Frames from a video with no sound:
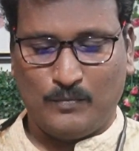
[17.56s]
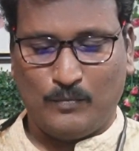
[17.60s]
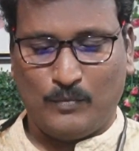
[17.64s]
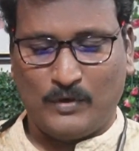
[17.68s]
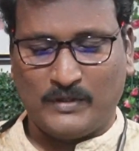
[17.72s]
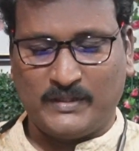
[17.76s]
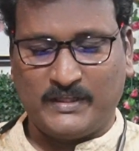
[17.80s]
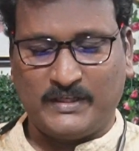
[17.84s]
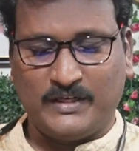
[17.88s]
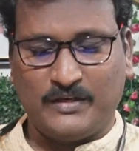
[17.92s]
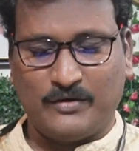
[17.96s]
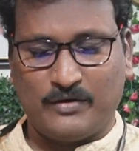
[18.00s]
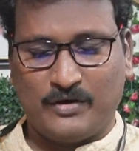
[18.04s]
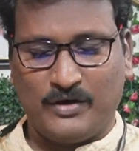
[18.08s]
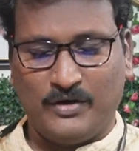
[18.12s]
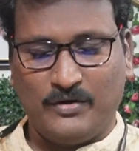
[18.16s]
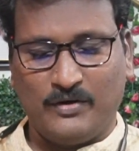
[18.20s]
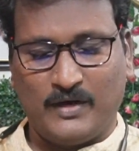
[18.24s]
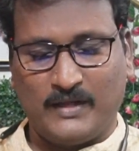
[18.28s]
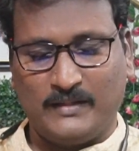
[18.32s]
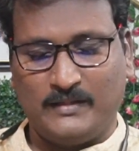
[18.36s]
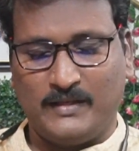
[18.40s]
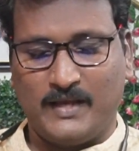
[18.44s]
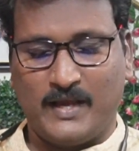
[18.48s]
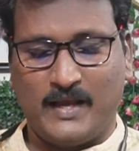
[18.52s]
మొదటి రెండు
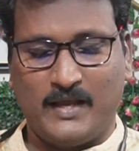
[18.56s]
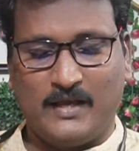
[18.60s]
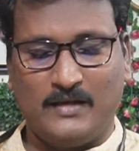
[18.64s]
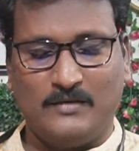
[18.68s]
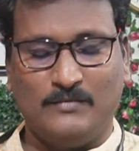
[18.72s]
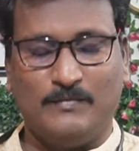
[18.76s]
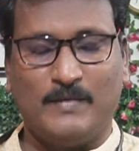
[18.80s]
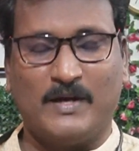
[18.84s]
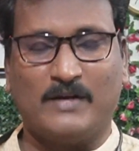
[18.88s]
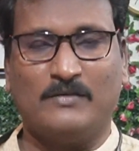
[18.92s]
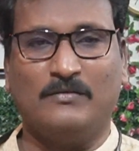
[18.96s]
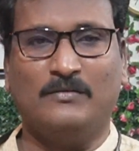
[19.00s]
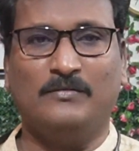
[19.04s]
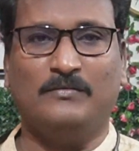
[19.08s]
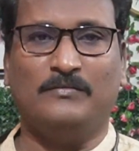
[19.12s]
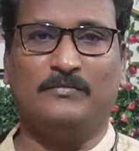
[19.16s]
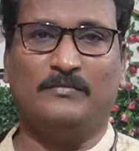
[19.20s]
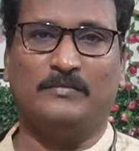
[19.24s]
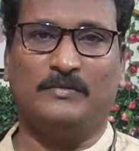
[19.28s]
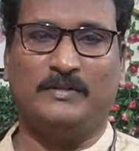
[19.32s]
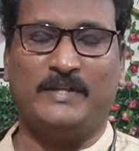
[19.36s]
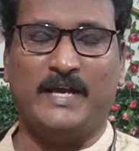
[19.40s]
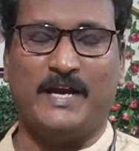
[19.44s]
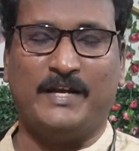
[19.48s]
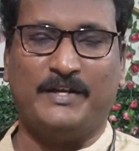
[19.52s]
అధ్యాయాలు మనం
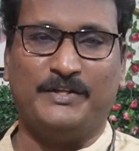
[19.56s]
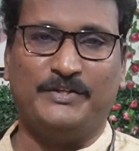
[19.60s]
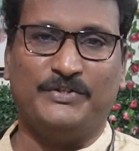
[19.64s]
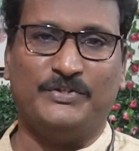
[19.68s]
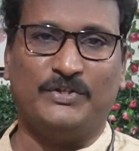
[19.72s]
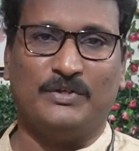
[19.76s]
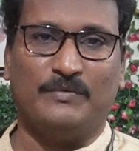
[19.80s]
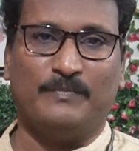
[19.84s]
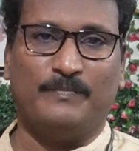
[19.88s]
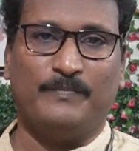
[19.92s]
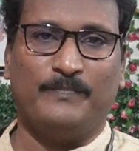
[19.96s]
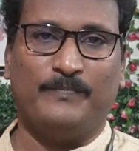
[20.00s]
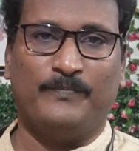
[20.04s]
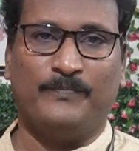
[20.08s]
ధ్యానించాం